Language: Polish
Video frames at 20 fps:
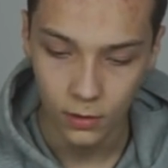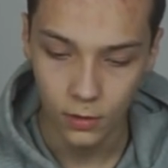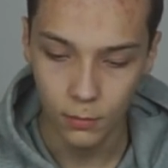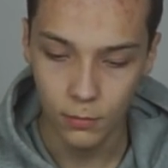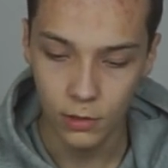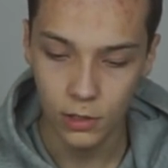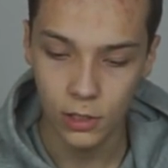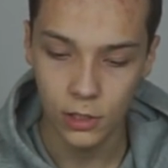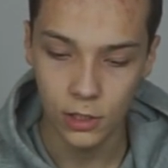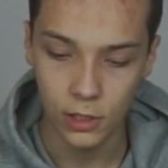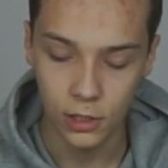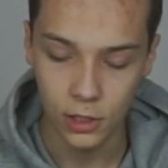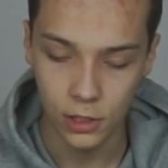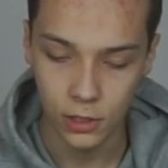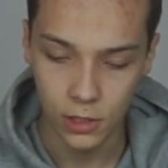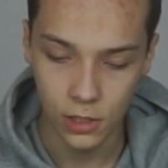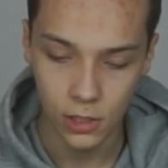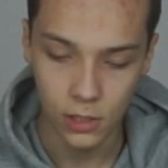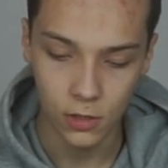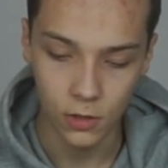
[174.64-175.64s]
to myślę, że
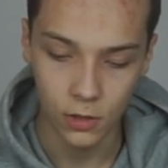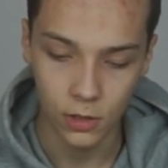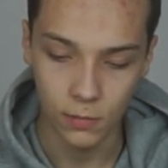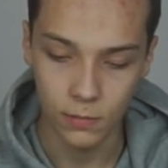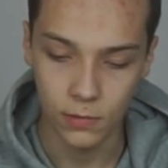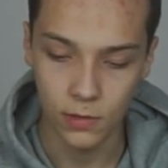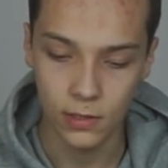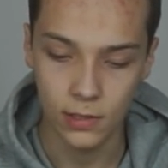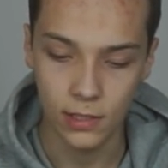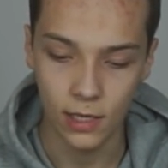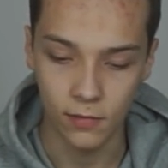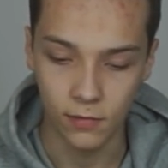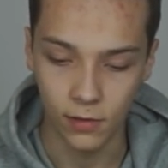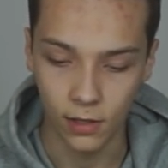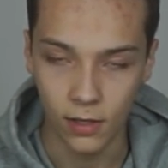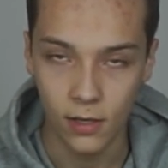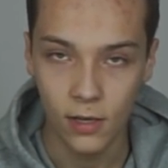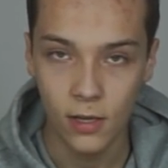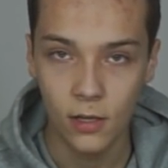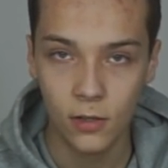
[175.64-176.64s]
38
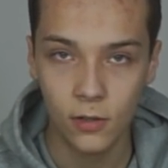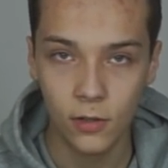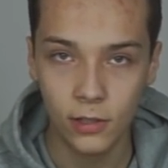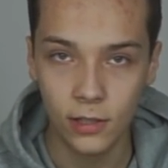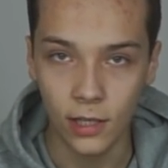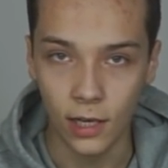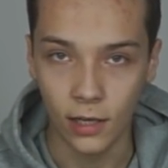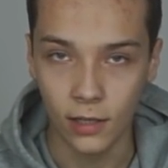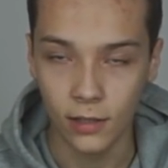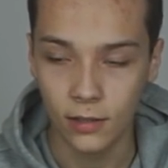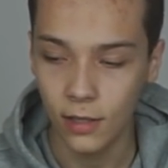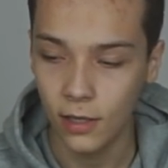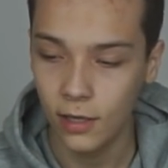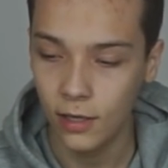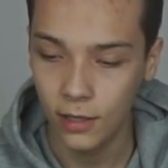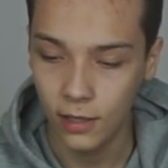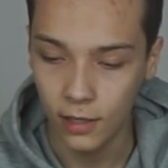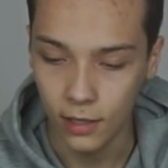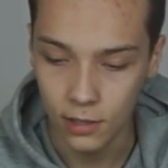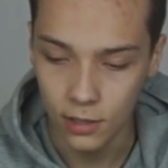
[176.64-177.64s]
zostawię. No i tak, na
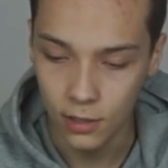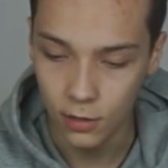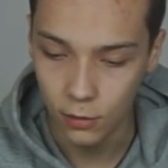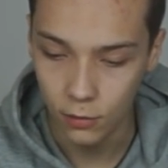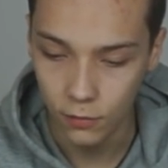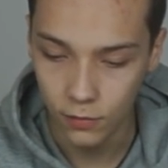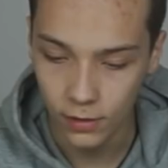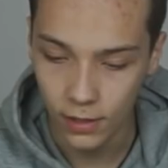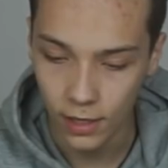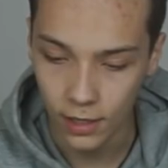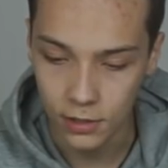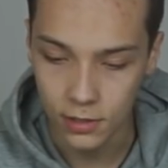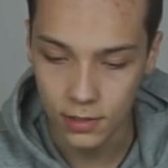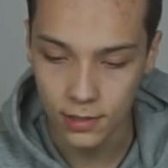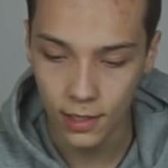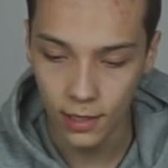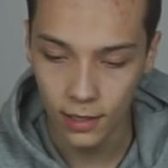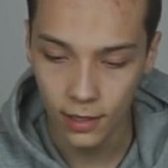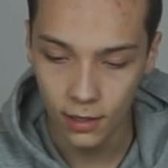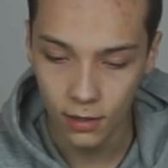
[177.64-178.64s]
ekraniku widać
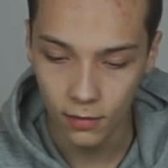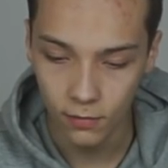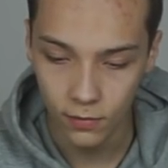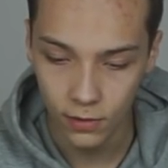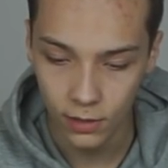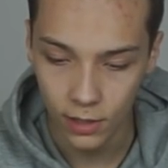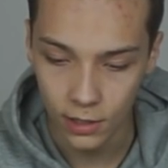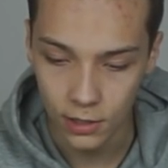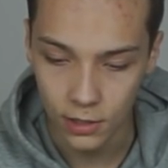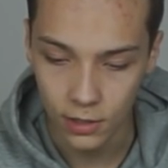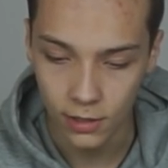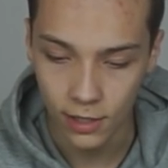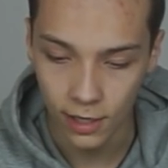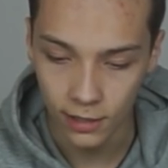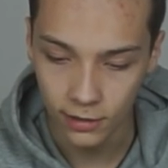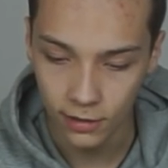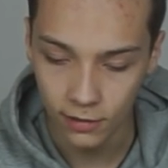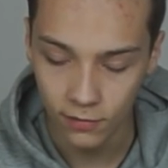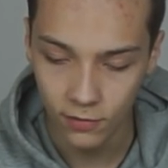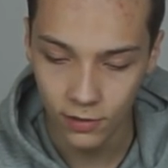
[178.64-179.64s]
zegar, widać
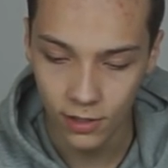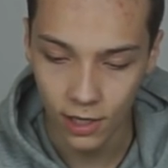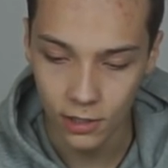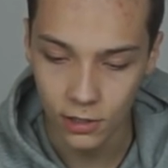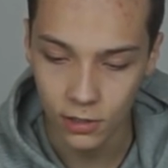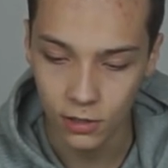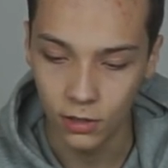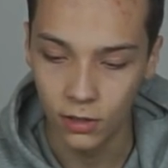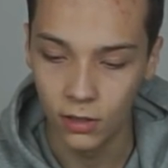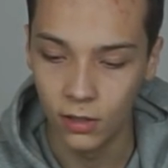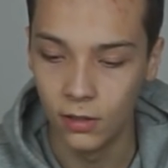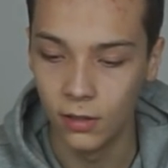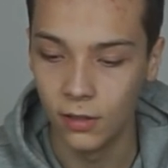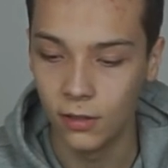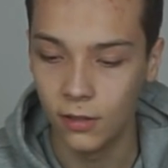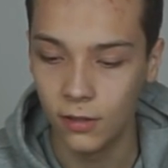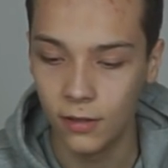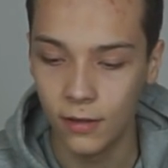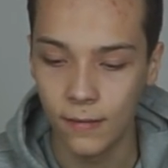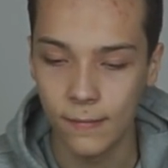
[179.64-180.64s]
datę, widać yy,
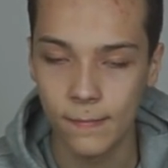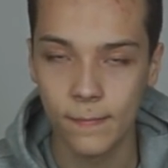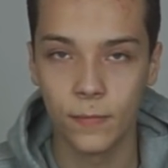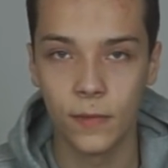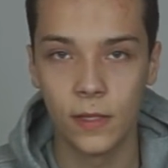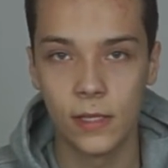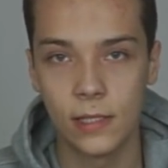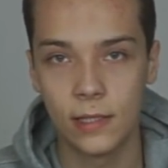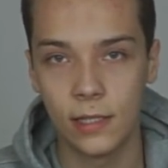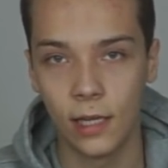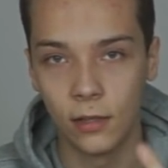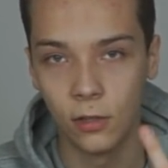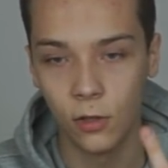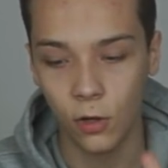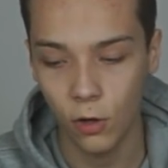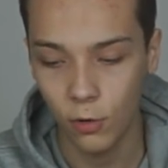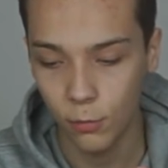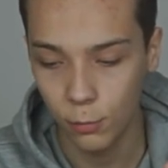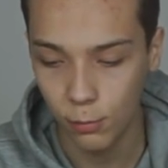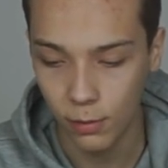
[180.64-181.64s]
stan
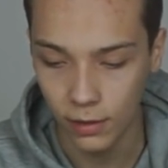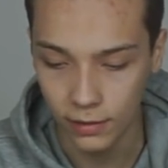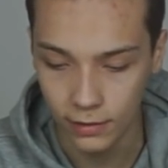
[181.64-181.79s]
obu